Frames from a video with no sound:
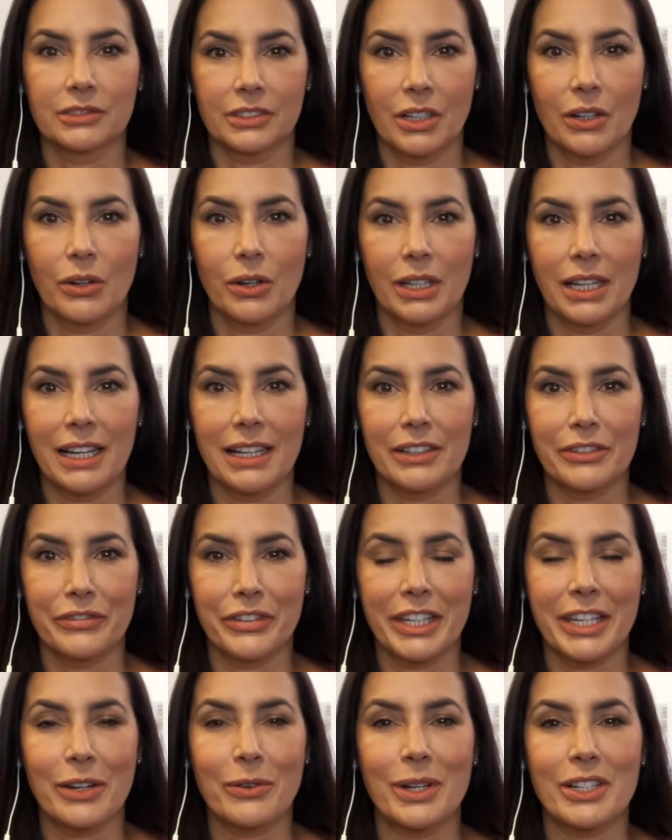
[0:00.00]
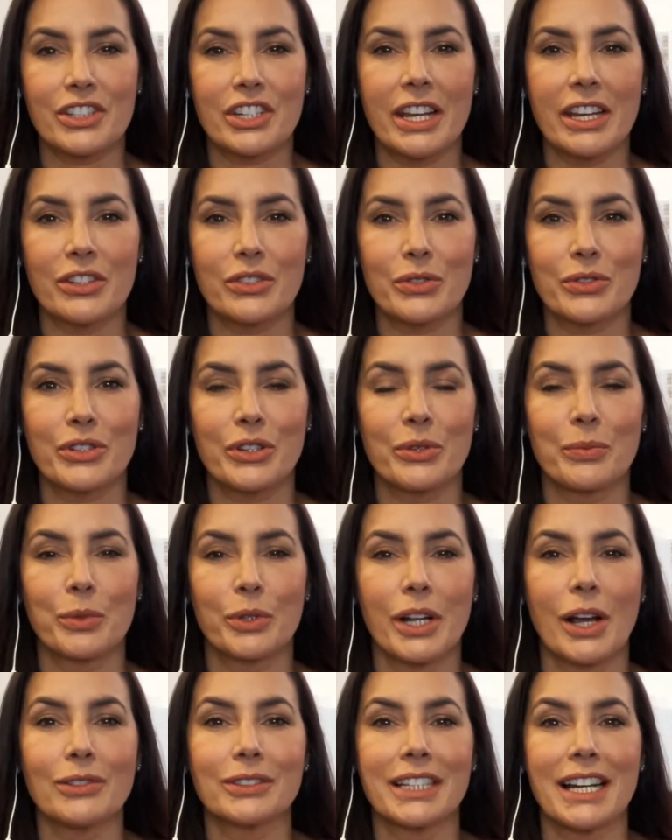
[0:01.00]
Olá, fique com a gente. O Giro Plural
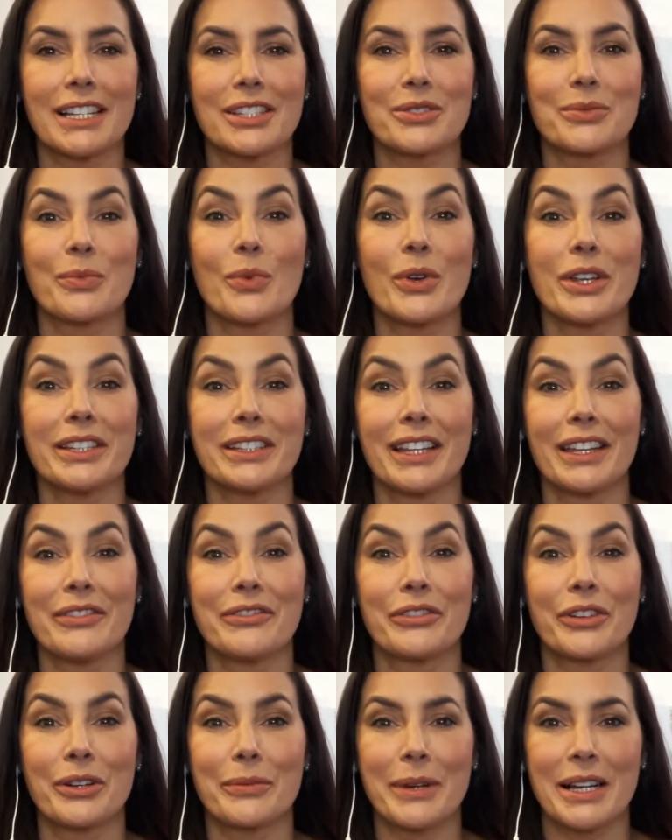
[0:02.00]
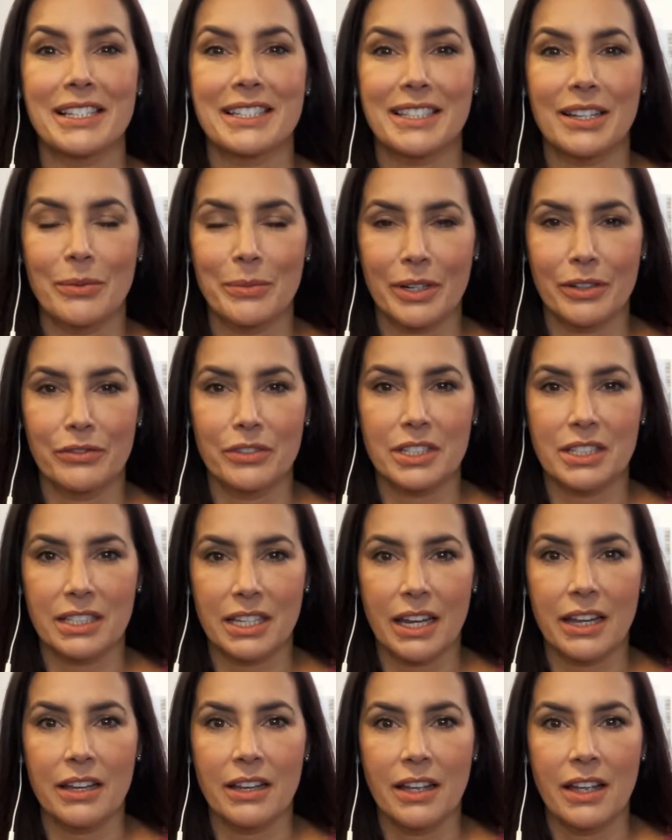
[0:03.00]
traz muita informação para
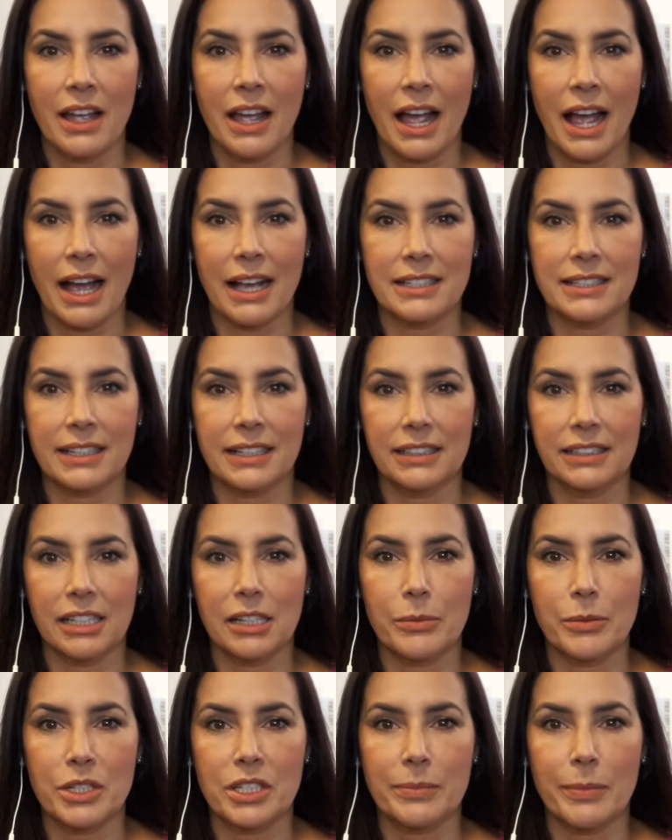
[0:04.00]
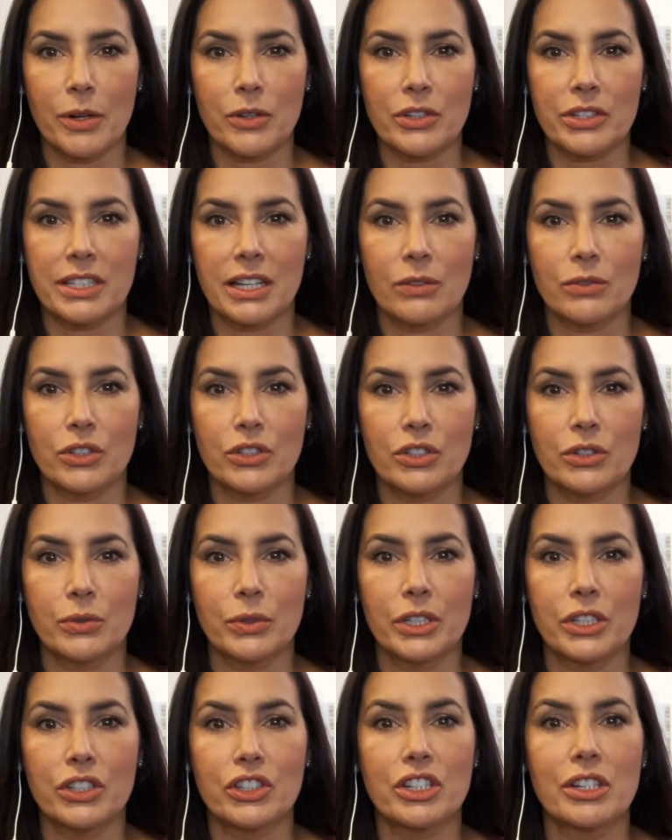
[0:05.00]
você. A Secretaria Municipal de Saúde de
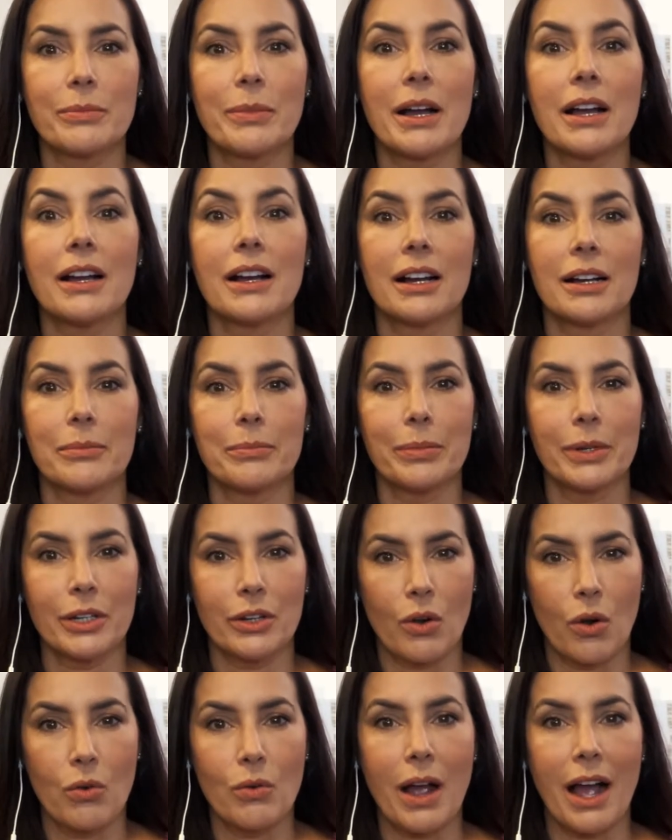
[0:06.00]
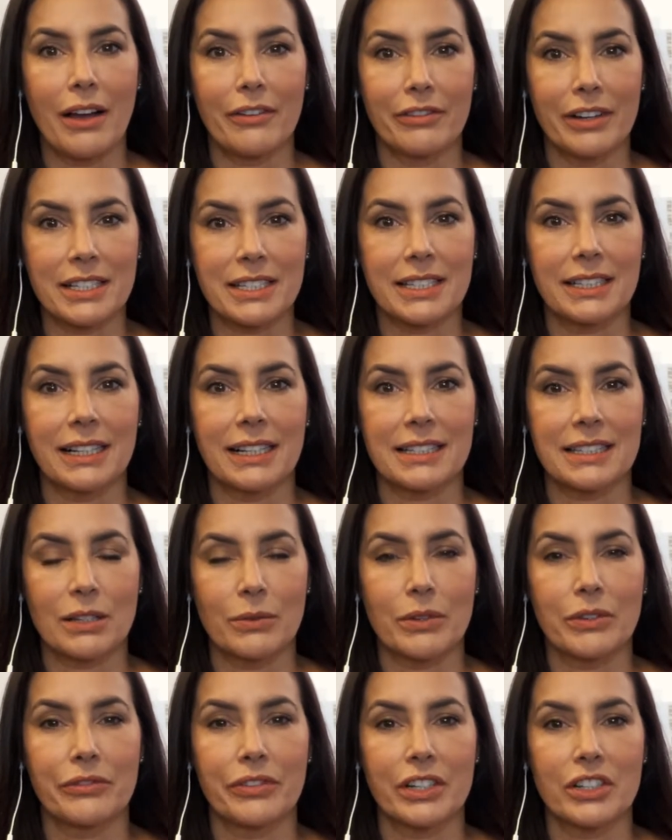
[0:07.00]
Curitiba ampliou a vacinação
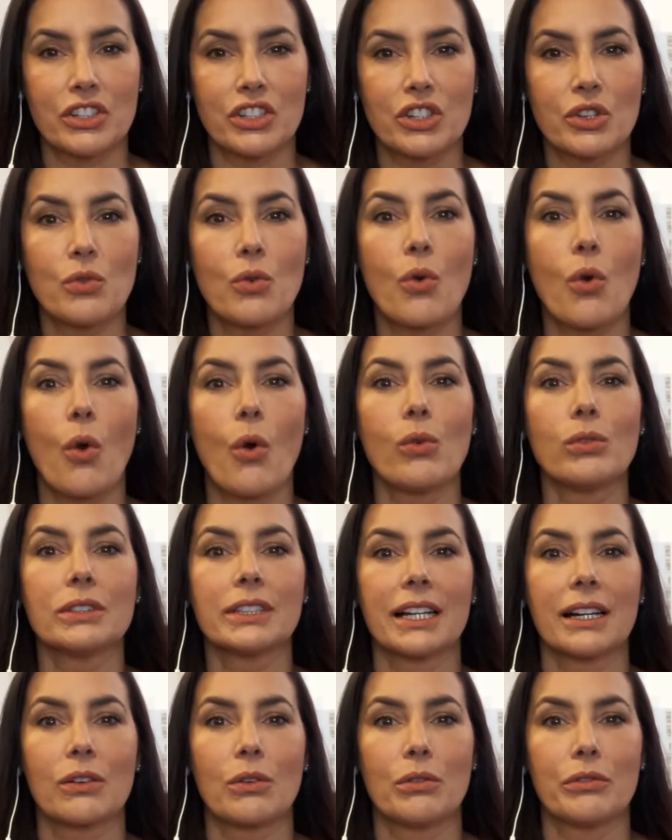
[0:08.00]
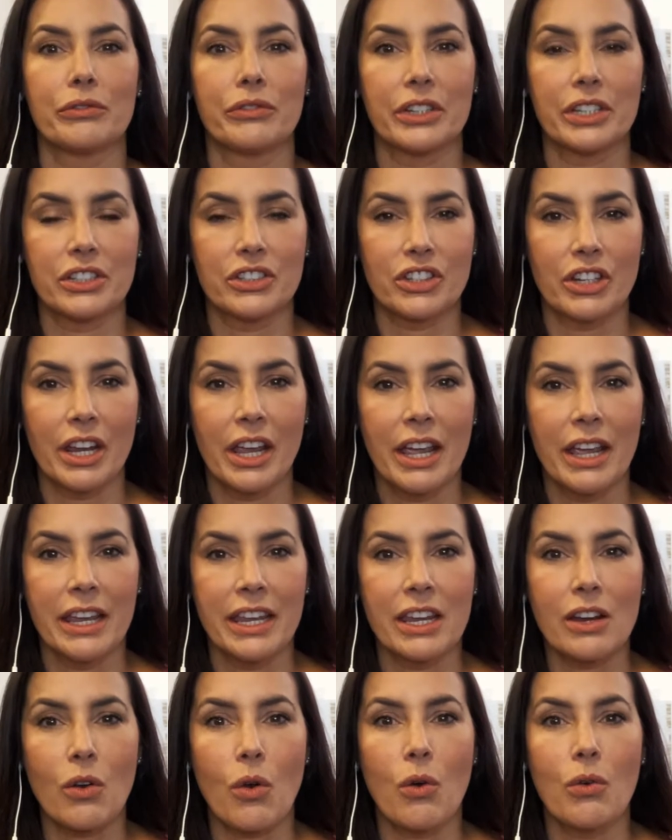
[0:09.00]
infantil contra a Covid e
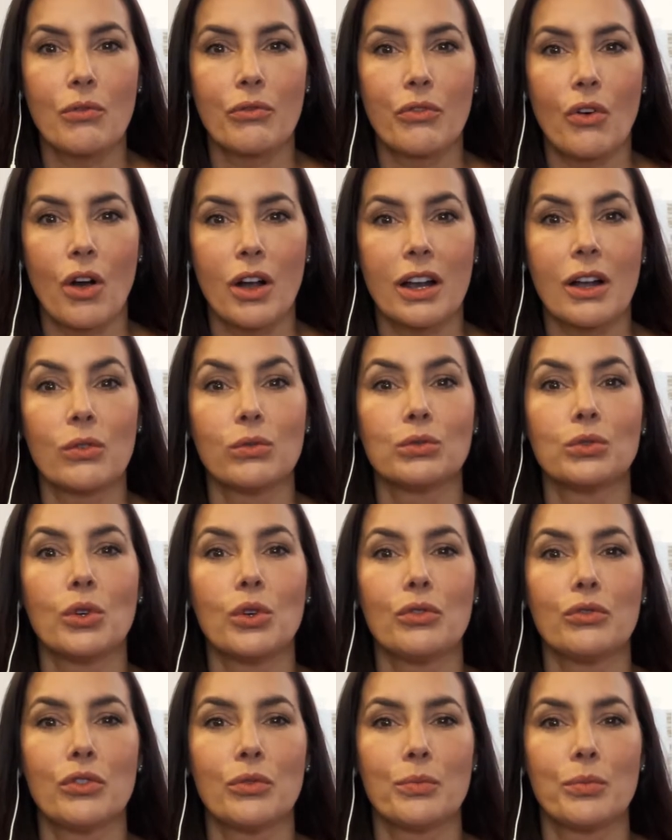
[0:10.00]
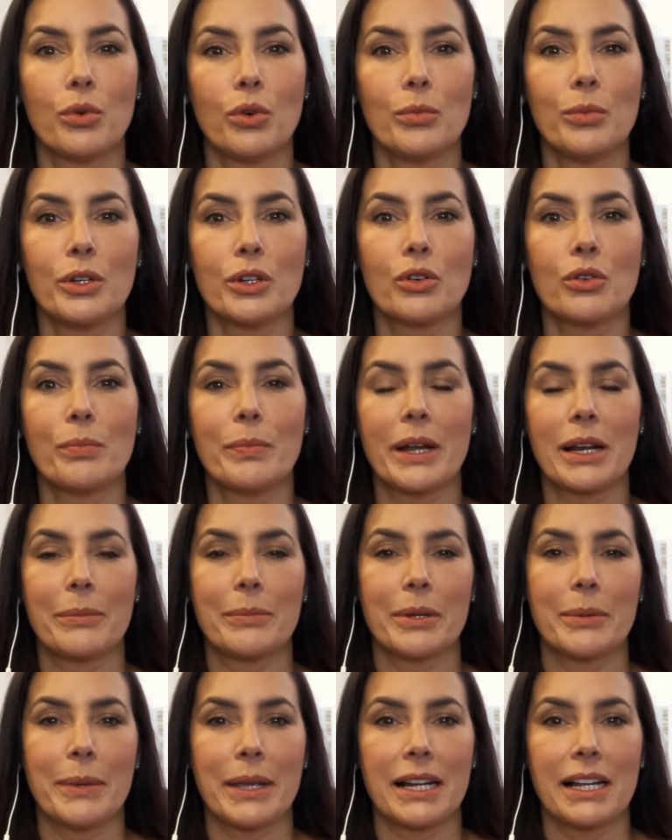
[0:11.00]
convoca um novo público para a
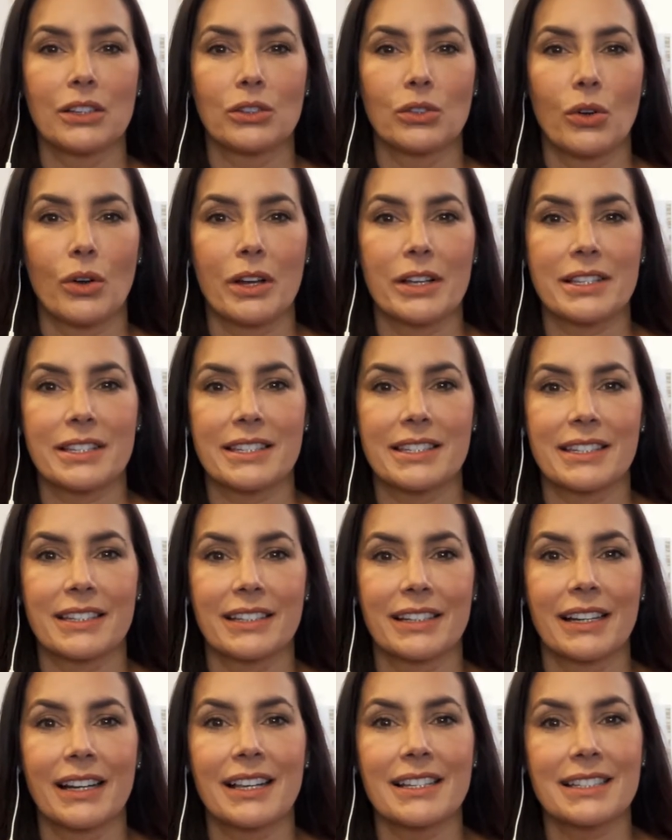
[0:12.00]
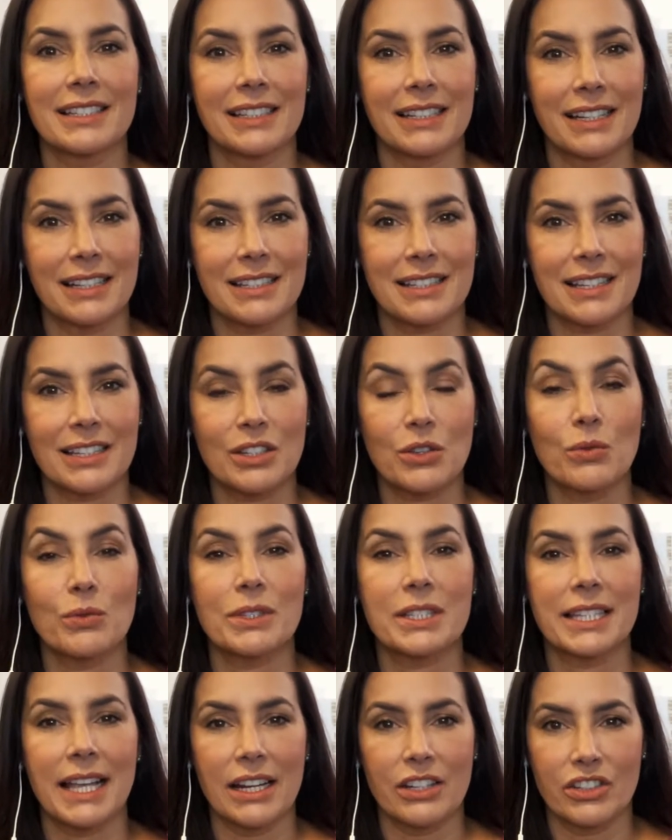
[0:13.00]
primeira dose, as crianças com
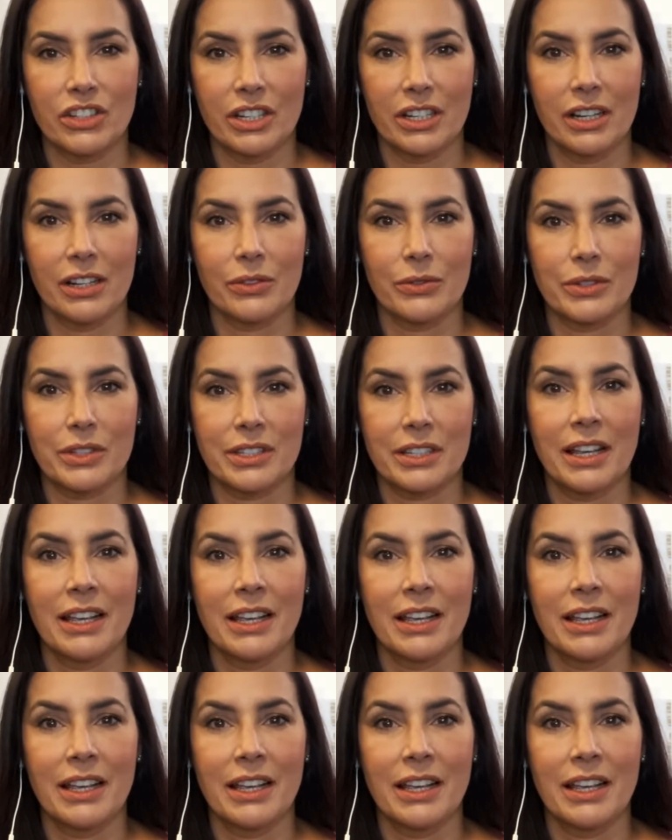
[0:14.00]
7 anos.